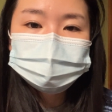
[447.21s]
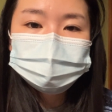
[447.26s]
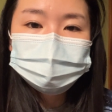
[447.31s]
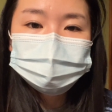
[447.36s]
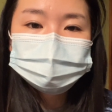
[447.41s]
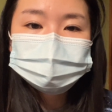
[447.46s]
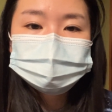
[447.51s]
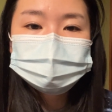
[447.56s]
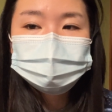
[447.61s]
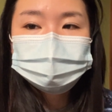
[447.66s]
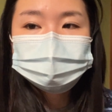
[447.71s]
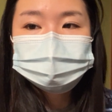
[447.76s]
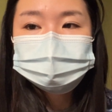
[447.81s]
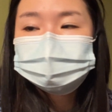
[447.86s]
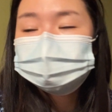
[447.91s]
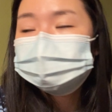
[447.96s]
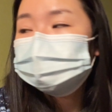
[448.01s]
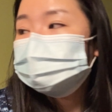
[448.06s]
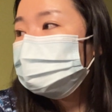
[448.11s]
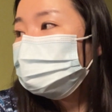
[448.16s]
update
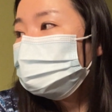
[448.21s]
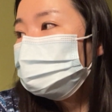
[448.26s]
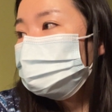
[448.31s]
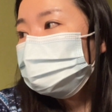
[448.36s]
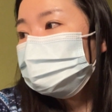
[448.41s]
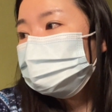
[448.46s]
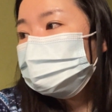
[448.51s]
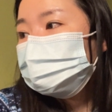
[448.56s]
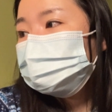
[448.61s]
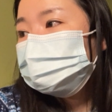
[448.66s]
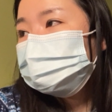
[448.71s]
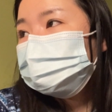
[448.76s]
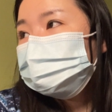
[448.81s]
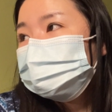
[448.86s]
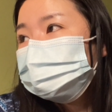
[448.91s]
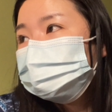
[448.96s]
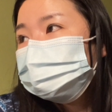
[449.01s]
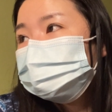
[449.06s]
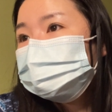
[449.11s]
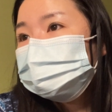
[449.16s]

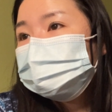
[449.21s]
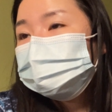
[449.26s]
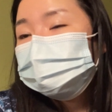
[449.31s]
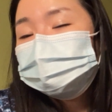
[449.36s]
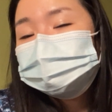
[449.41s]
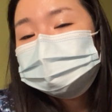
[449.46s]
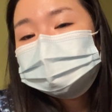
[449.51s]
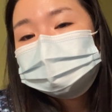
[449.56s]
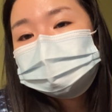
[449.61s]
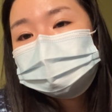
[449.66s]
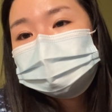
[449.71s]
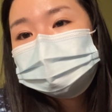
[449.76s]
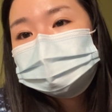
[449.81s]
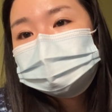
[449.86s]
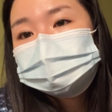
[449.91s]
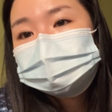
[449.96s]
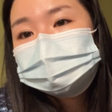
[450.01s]
怎么样哦。